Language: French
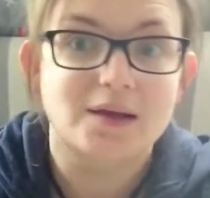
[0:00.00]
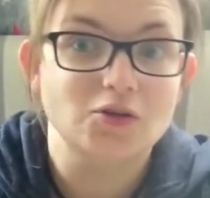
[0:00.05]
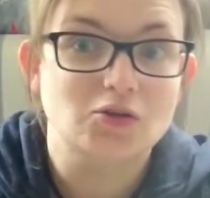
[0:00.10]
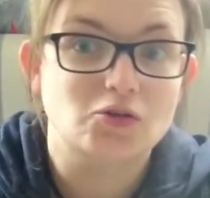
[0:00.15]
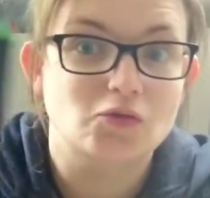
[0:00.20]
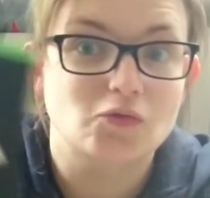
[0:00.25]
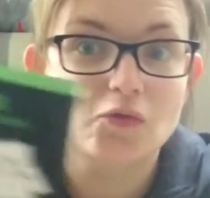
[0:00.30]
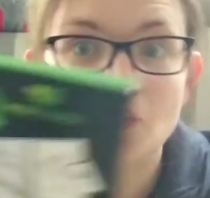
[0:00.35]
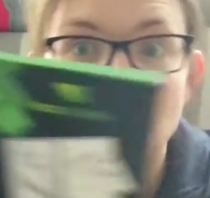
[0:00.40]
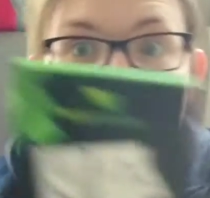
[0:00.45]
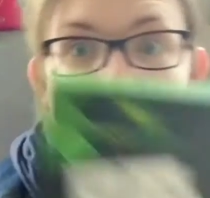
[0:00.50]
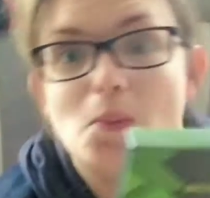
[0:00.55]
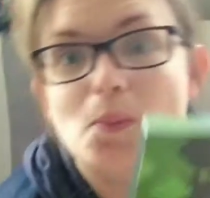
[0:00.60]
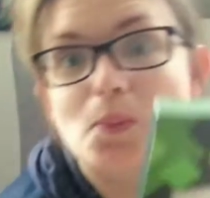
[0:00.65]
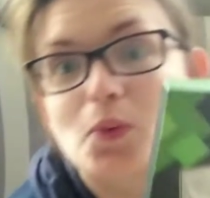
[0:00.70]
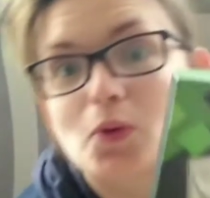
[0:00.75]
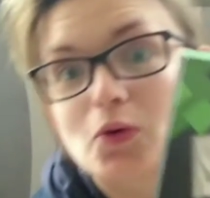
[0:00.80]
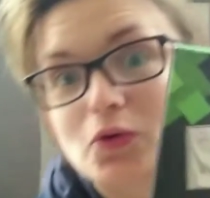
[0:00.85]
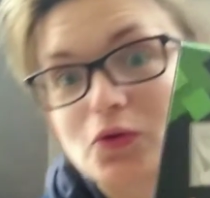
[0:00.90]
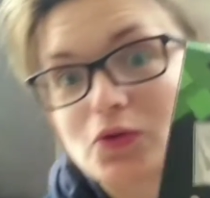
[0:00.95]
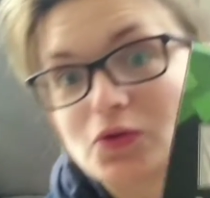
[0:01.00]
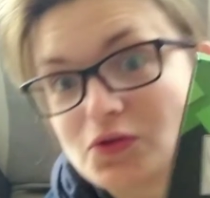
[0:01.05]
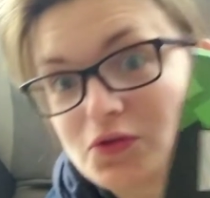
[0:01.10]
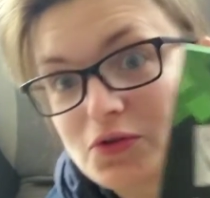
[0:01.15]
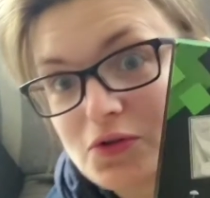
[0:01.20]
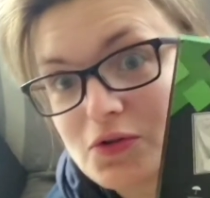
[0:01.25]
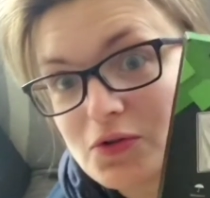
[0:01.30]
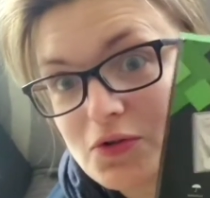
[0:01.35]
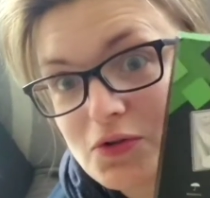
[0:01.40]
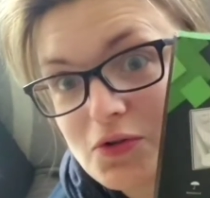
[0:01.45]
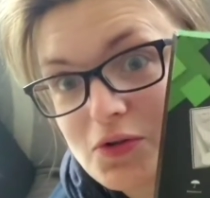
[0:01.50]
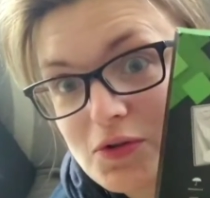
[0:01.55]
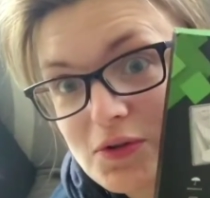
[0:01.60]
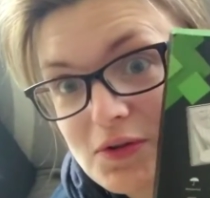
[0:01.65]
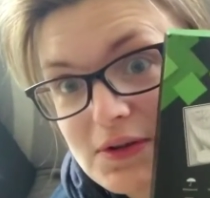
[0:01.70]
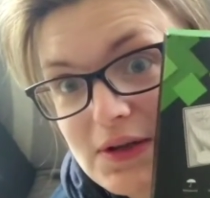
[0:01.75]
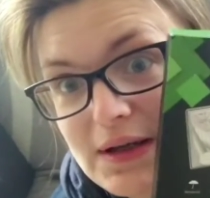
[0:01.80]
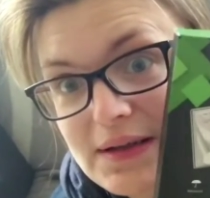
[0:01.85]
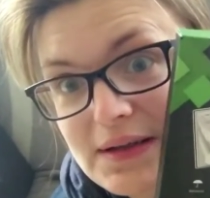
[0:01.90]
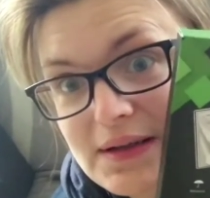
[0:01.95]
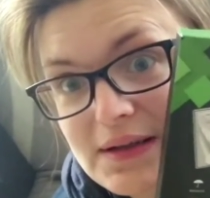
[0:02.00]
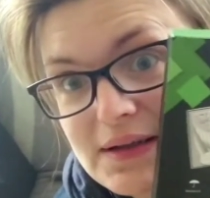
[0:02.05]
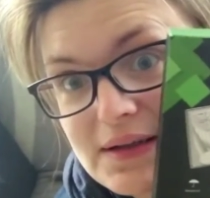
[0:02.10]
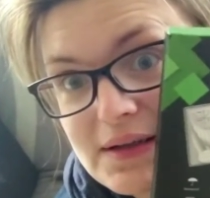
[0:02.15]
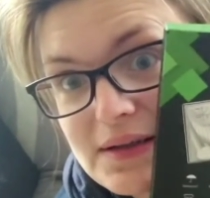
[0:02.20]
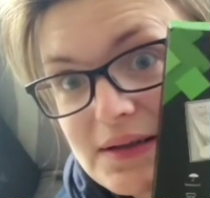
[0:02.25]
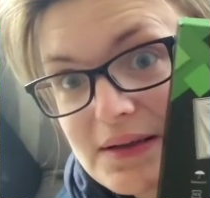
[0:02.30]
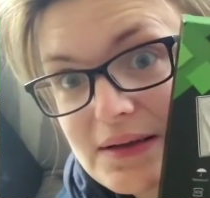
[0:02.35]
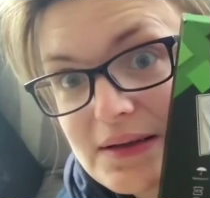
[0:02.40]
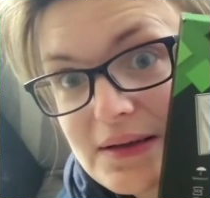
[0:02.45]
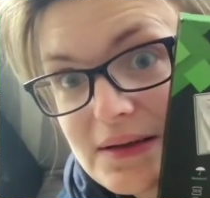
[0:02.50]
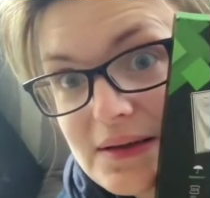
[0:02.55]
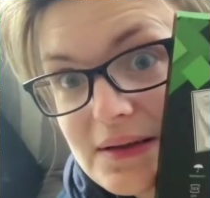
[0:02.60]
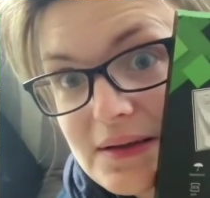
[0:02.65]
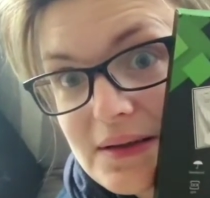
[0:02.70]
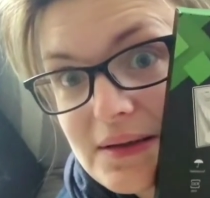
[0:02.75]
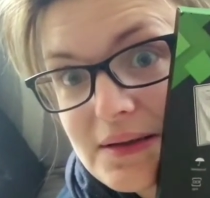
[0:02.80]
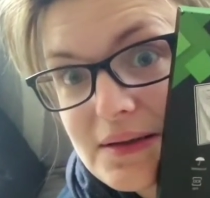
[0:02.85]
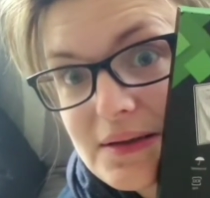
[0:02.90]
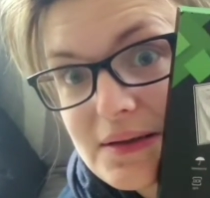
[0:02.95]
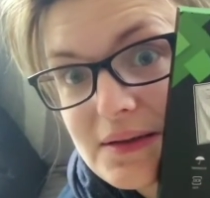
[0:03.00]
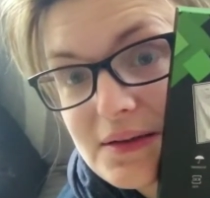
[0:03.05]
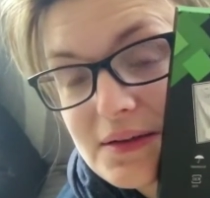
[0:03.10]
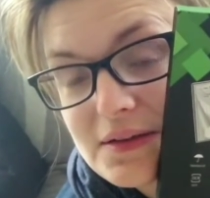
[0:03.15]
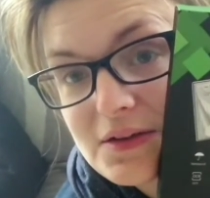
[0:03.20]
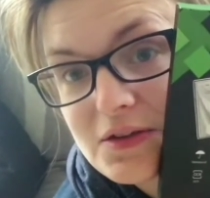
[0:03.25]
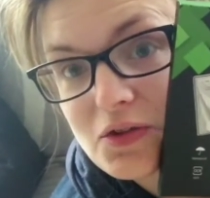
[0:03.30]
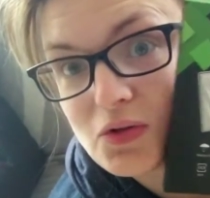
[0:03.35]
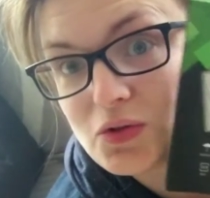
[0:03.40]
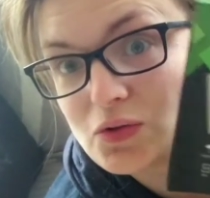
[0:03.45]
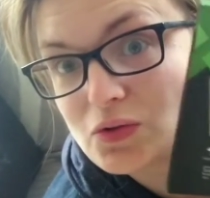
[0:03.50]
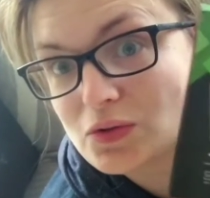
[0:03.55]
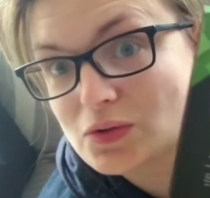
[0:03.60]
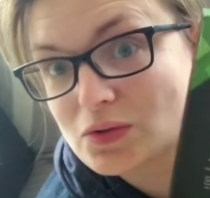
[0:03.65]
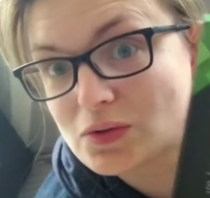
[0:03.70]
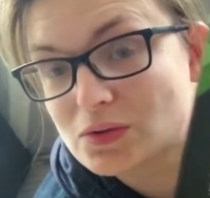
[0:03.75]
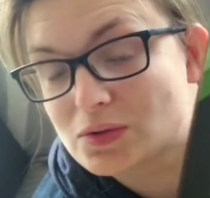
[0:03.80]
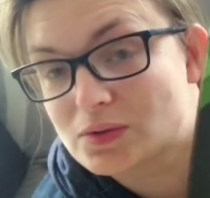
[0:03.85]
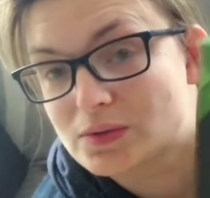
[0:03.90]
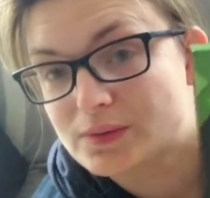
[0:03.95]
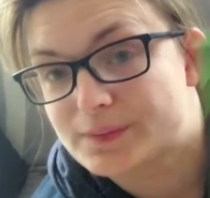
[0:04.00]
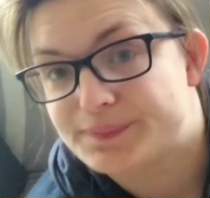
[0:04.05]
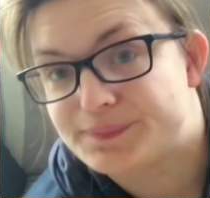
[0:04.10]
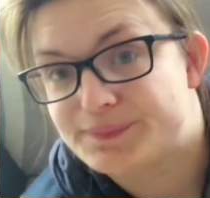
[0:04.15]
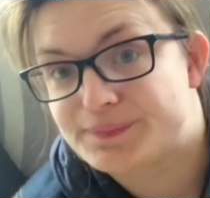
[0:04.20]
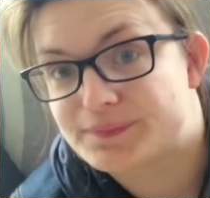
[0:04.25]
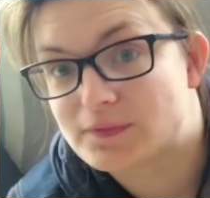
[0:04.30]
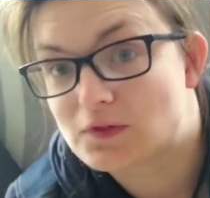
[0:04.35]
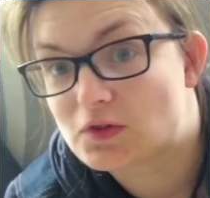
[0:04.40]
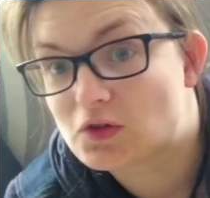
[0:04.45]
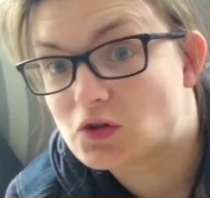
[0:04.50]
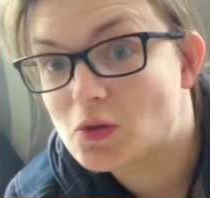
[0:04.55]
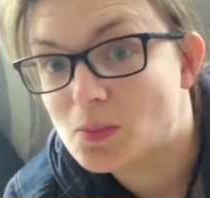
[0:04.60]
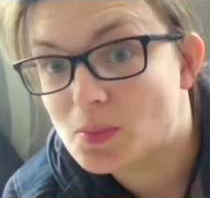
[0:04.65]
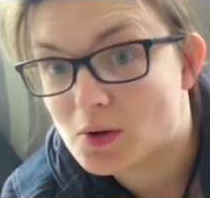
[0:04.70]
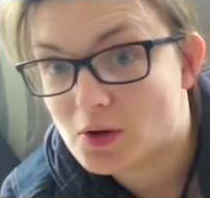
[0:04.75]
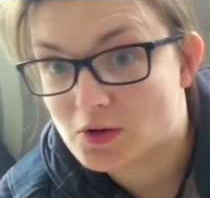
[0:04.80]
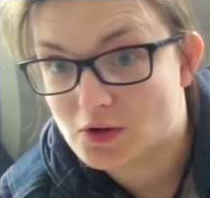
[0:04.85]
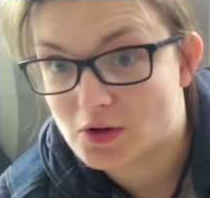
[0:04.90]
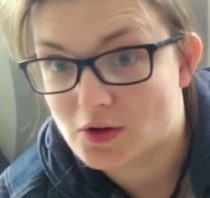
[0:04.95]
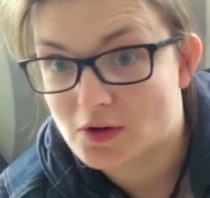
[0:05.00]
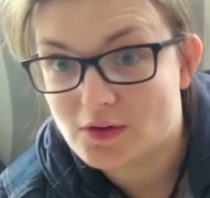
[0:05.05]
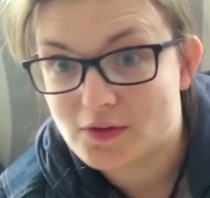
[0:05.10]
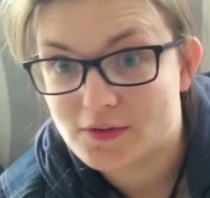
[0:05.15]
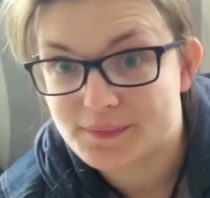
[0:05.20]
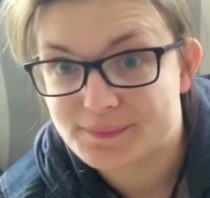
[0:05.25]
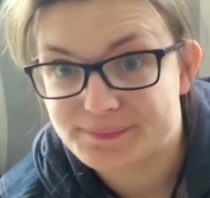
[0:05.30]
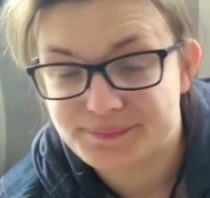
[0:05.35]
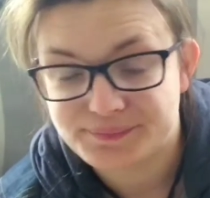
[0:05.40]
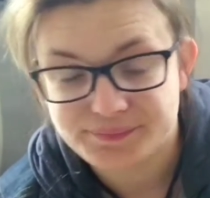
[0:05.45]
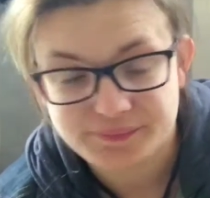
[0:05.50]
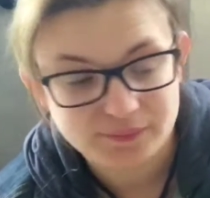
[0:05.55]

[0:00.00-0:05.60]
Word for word: Et je vous propose de gagner ce, ce bloc-notes